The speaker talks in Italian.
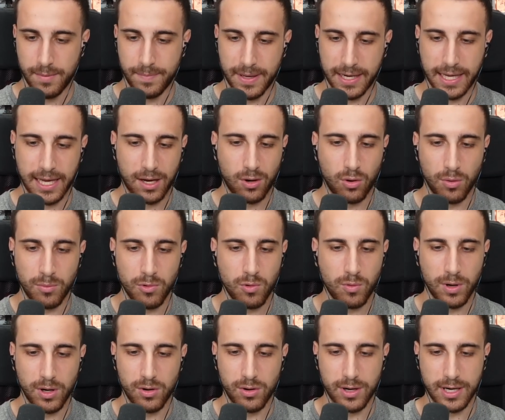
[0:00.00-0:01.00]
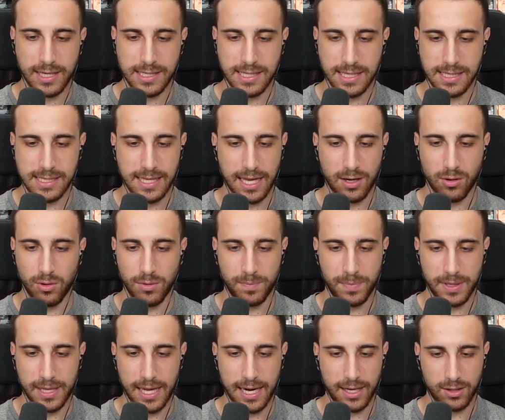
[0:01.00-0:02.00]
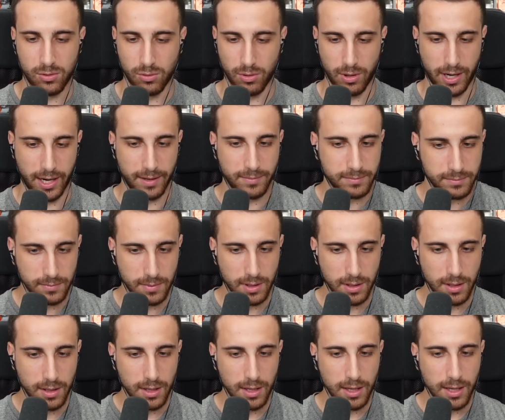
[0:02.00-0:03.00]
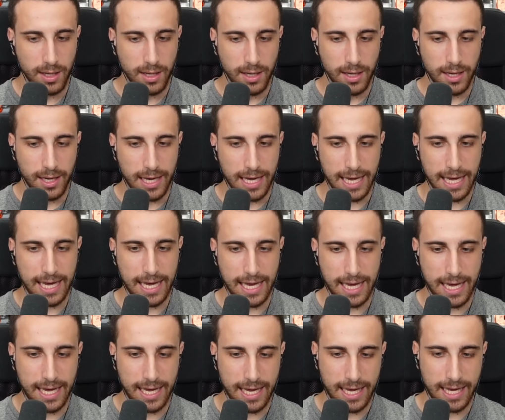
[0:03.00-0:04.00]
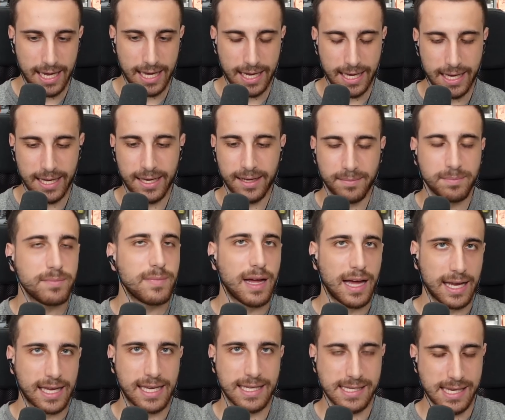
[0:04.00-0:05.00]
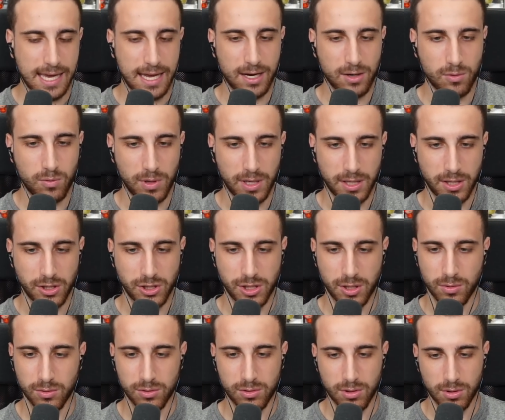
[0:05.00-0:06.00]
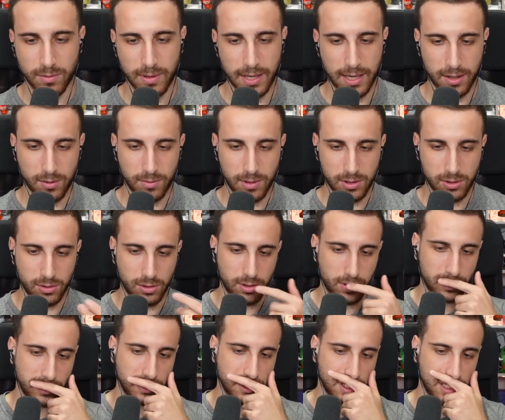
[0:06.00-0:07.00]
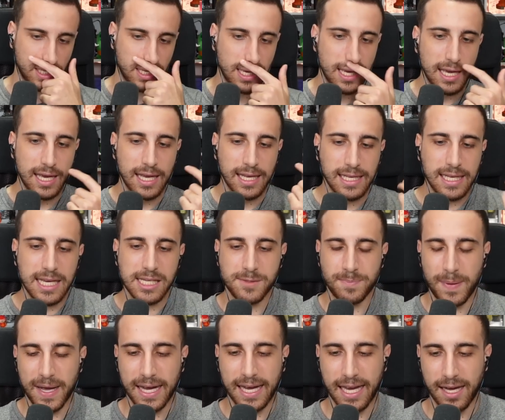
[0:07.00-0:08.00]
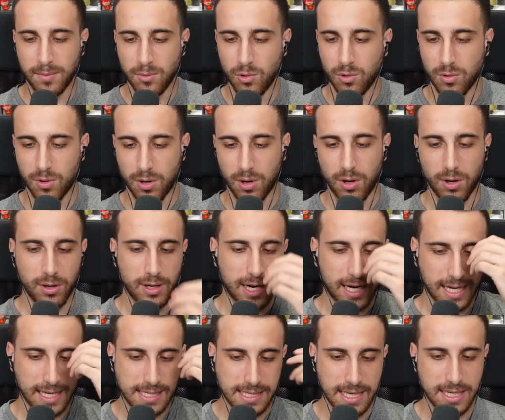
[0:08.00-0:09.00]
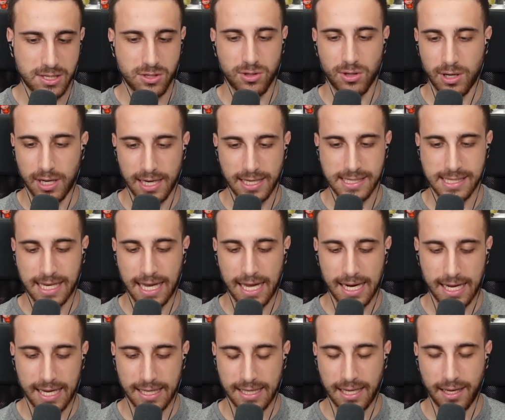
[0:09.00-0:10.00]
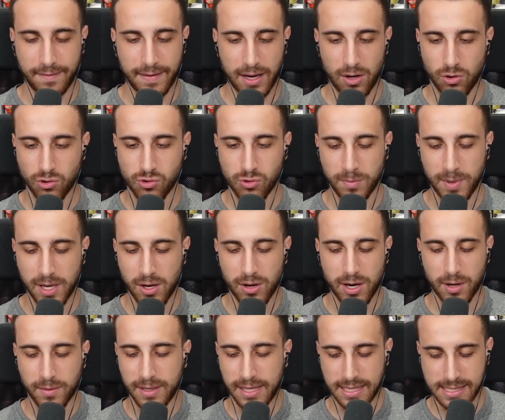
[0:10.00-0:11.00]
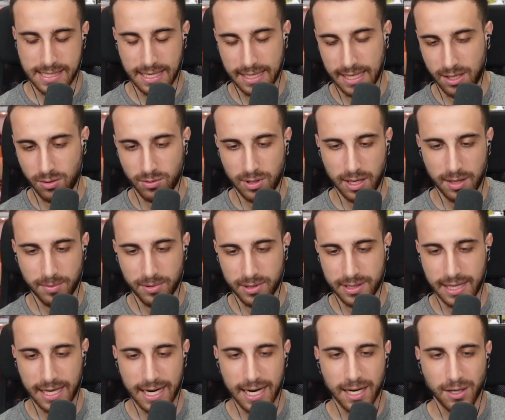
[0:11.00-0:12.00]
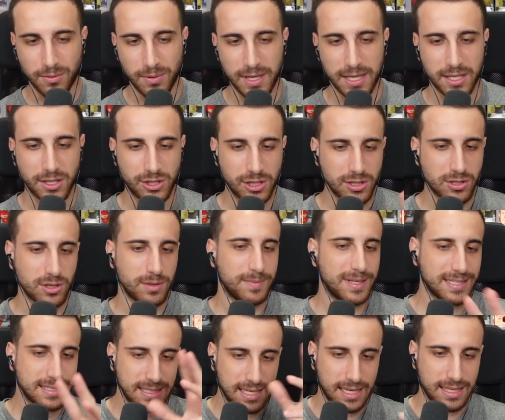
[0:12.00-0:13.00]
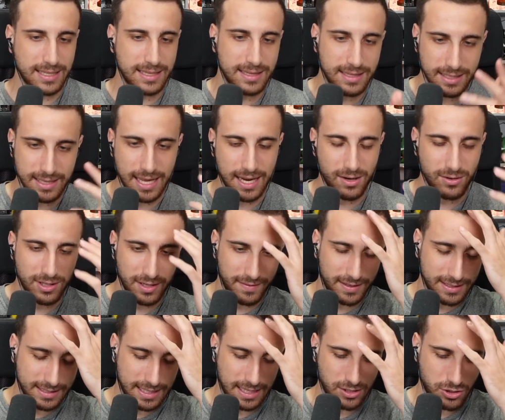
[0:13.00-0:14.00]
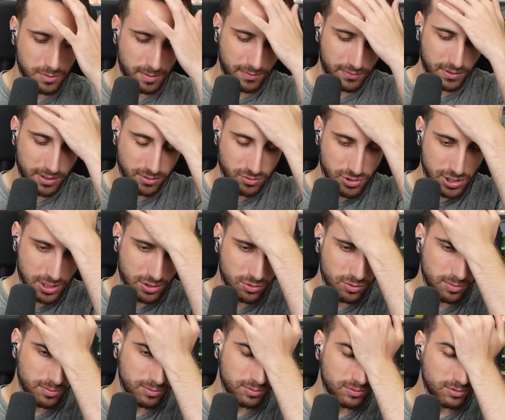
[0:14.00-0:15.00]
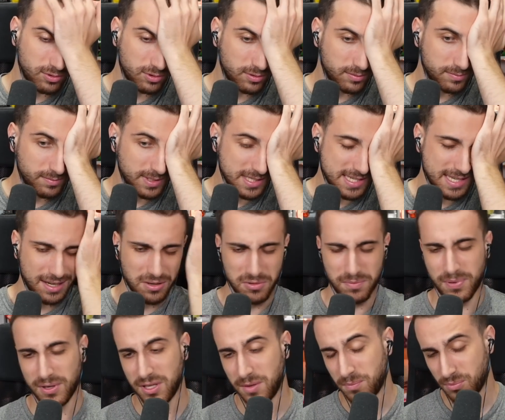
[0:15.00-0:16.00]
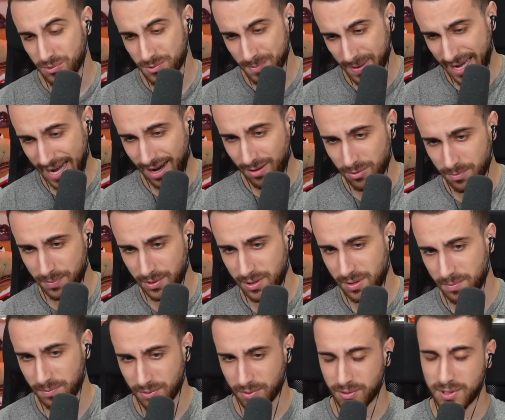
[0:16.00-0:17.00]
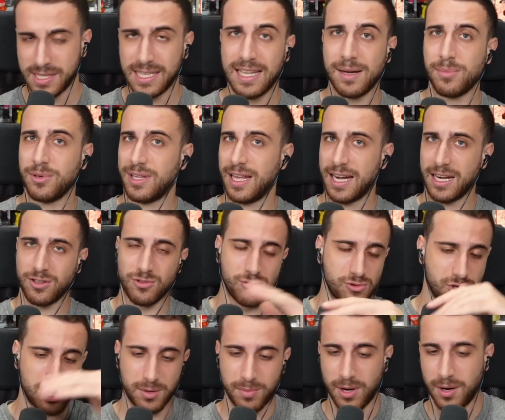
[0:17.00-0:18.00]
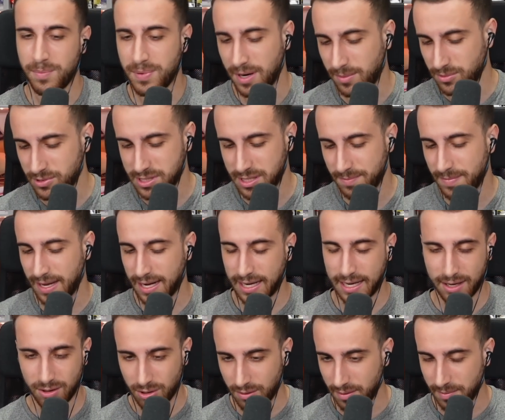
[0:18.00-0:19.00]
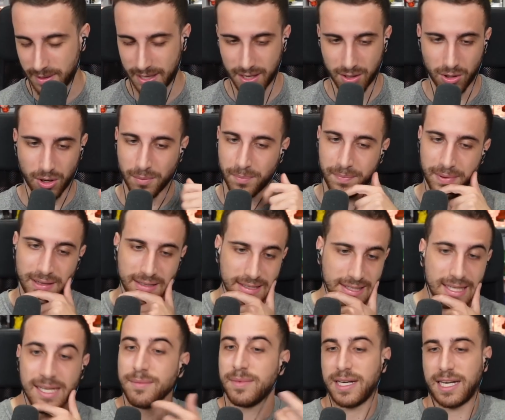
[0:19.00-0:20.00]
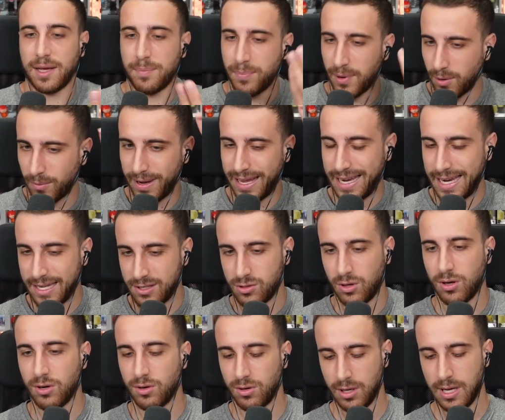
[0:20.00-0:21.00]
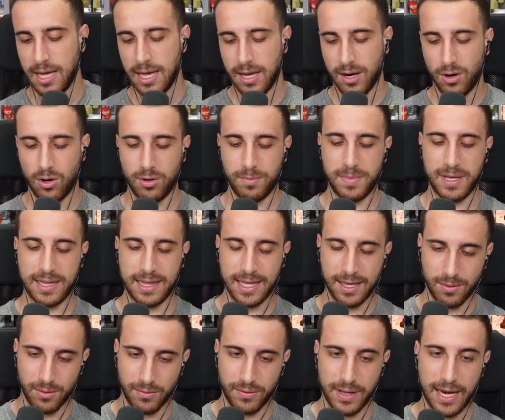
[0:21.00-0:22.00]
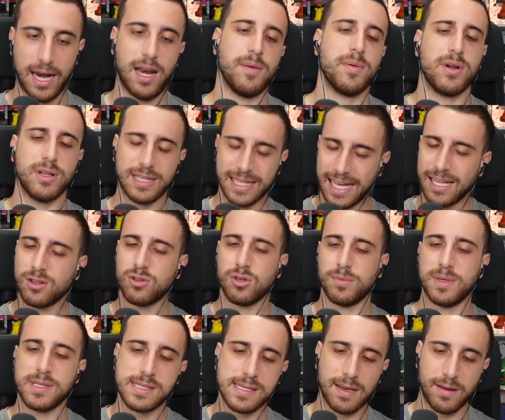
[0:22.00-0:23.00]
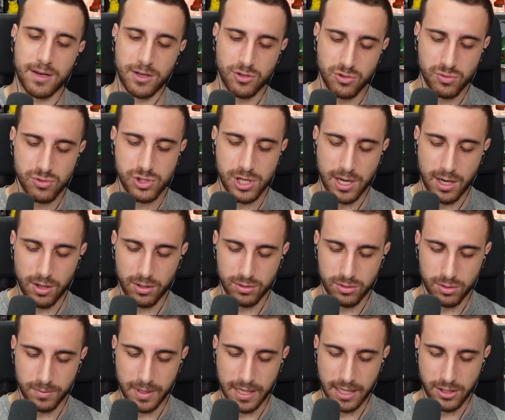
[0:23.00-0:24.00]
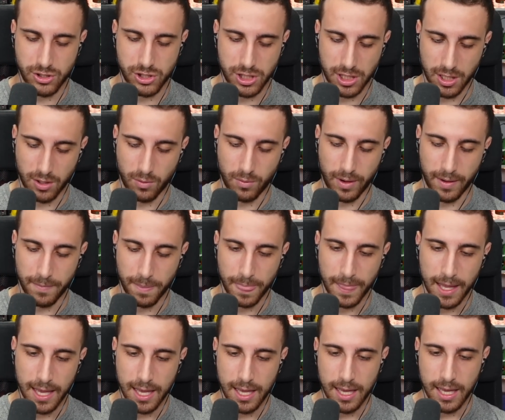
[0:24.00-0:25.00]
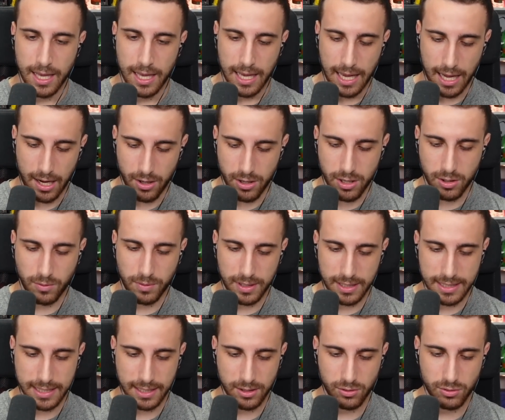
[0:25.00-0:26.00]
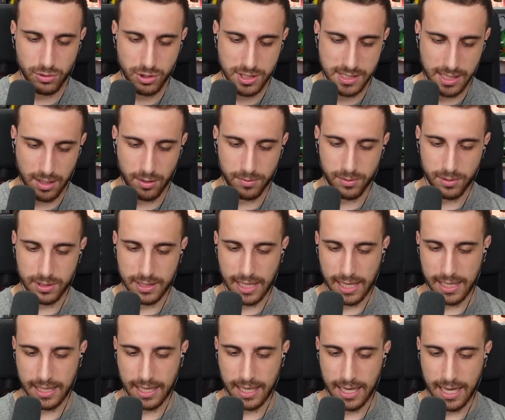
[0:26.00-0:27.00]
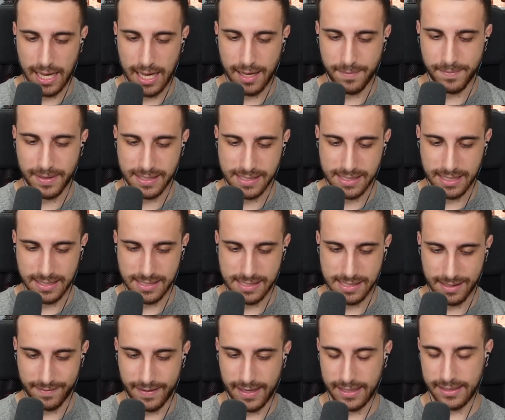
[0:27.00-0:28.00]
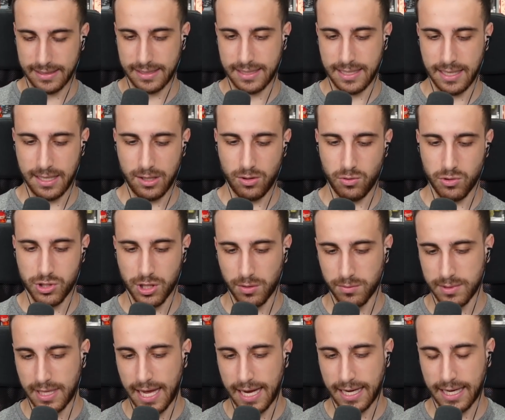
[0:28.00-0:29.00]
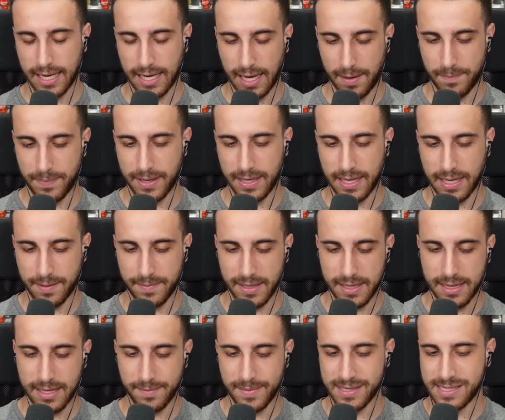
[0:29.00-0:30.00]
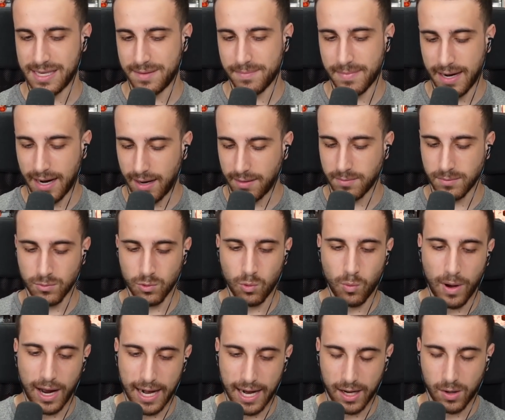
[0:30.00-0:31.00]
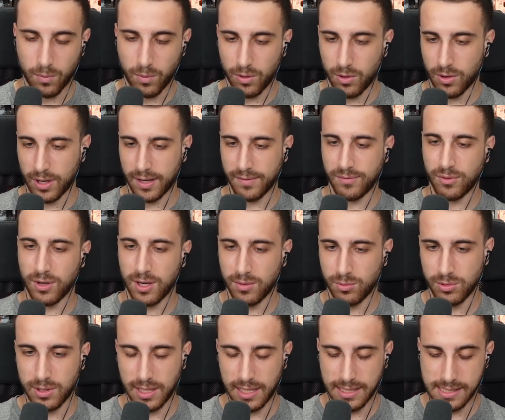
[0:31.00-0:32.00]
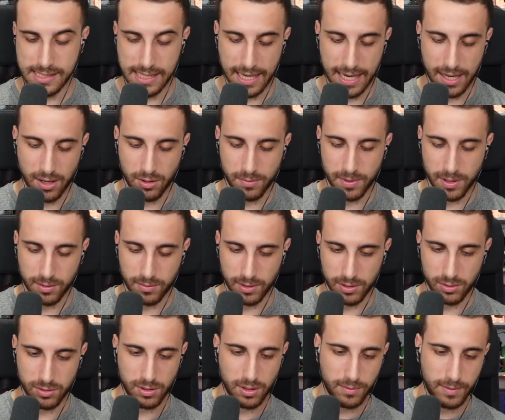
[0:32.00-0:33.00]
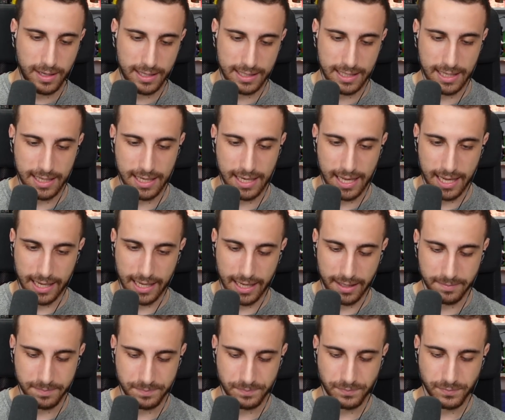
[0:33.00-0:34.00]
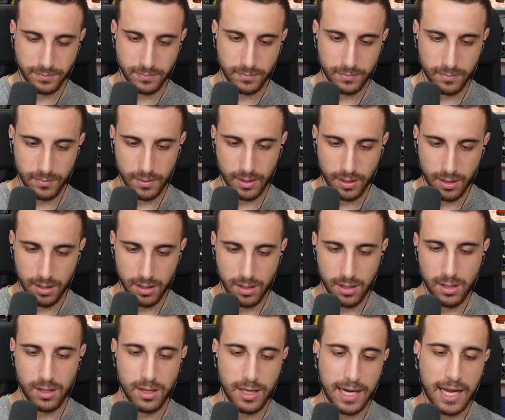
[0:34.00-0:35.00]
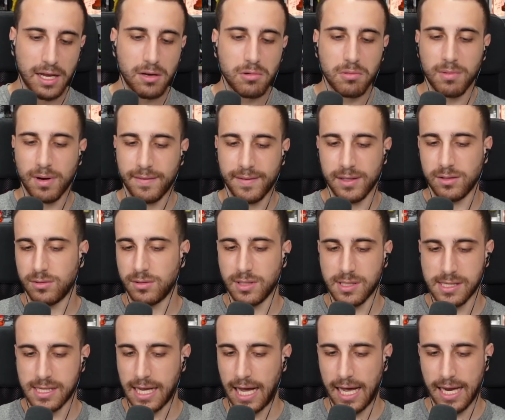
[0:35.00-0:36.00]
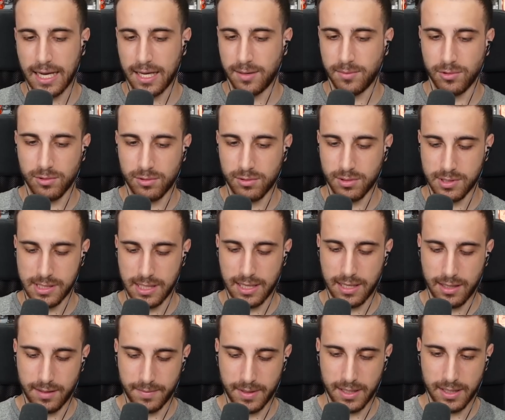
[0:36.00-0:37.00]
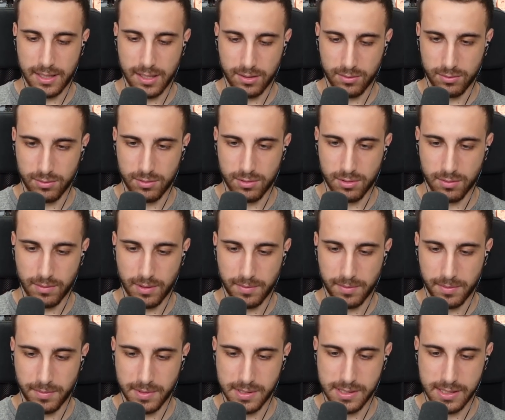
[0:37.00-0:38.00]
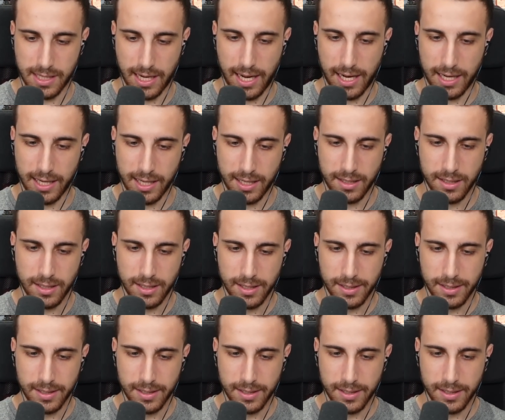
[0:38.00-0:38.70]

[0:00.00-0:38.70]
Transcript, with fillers: Perché comunque non resiste ai colpi della torre eh, anche se è al 15 contro quella al 14. Gli spaccamuro resistono alla scarica di livello superiore, quindi è stata inutile portarla al 15. Insomma, sì, ti danno dei vantaggi, ma fino a un certo punto. Pensavo un po' di più, speravo un po' di più, così da poter raggiungere poi il prima possibile anche 9000 coppe. Che poi quelle sono l'obiettivo finale. Però intanto pensiamo a raggiungere le 8500. Allora, ah, noi qui intanto ci siamo portati abbastanza avanti. Lui ha un deck che praticamente mi sembra uguale a quello che volevo utilizzare io per quanto riguarda le leghe. Raga, io qua vado di scarica molto serenamente contro quei pipistrelli.